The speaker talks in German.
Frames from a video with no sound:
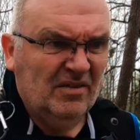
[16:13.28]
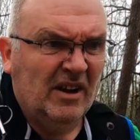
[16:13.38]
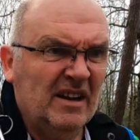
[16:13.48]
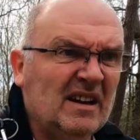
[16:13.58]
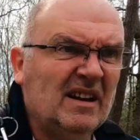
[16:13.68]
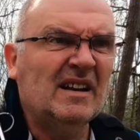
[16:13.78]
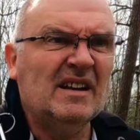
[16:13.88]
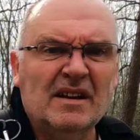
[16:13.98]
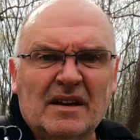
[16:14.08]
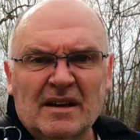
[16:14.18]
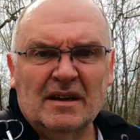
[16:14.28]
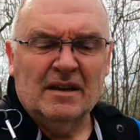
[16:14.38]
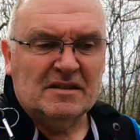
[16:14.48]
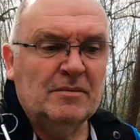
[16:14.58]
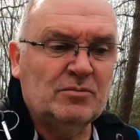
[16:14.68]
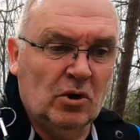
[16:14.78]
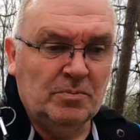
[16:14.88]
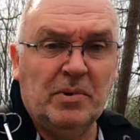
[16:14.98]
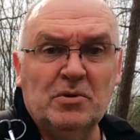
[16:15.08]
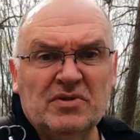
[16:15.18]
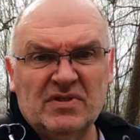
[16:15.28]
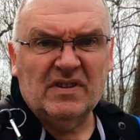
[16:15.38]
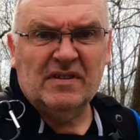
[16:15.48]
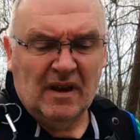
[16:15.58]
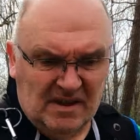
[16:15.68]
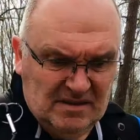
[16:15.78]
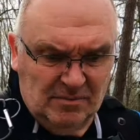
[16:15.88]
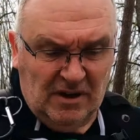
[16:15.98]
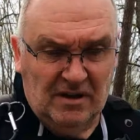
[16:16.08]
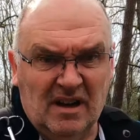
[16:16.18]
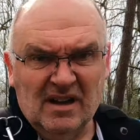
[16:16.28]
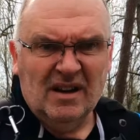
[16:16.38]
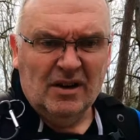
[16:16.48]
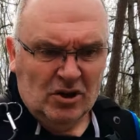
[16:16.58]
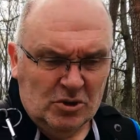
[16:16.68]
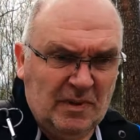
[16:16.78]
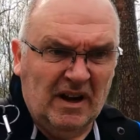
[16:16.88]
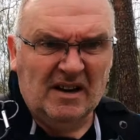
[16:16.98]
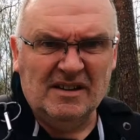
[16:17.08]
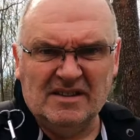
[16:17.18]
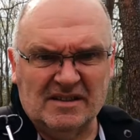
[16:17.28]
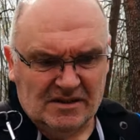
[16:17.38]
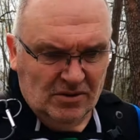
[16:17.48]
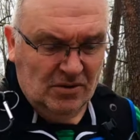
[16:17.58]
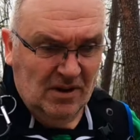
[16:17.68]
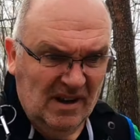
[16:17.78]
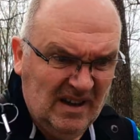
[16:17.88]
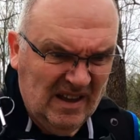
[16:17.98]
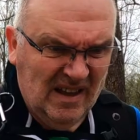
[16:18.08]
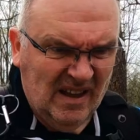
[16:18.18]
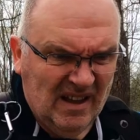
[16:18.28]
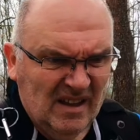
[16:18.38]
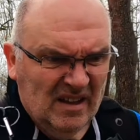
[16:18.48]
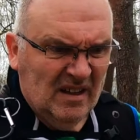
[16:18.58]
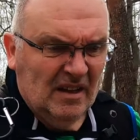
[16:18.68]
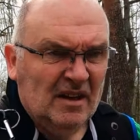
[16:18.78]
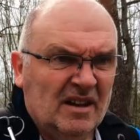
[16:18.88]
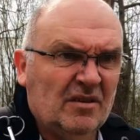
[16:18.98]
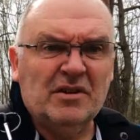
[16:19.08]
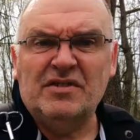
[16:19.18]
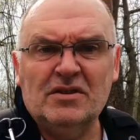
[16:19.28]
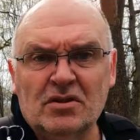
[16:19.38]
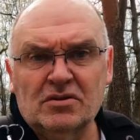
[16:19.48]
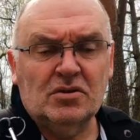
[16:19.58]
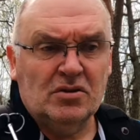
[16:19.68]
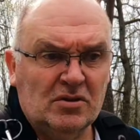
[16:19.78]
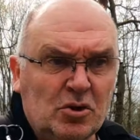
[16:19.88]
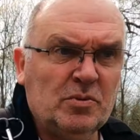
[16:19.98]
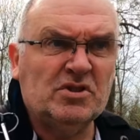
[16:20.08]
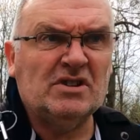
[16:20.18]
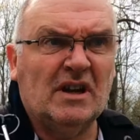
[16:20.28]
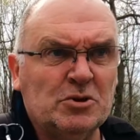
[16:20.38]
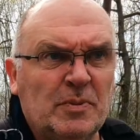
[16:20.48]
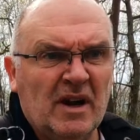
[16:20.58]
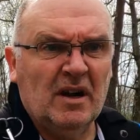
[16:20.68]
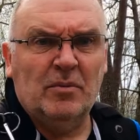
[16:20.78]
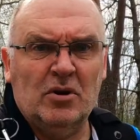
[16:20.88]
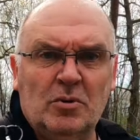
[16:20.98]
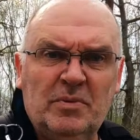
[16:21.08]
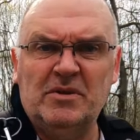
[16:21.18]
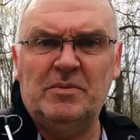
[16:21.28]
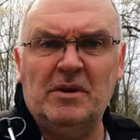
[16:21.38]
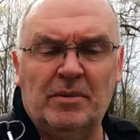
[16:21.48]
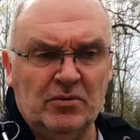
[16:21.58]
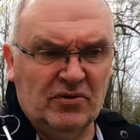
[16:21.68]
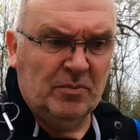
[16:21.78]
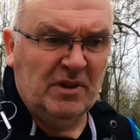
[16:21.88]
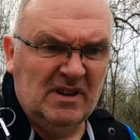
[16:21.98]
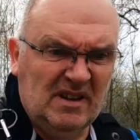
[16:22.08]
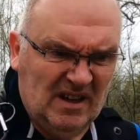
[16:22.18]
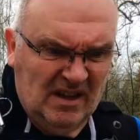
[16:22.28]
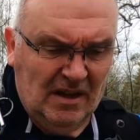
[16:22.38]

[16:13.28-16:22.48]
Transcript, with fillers: weil es gibt heute bei uns das erste Mal Spargel in der Saison. gibt. Ja, wir sind ein typisches Spargelammergebiet hier bei uns im Ried.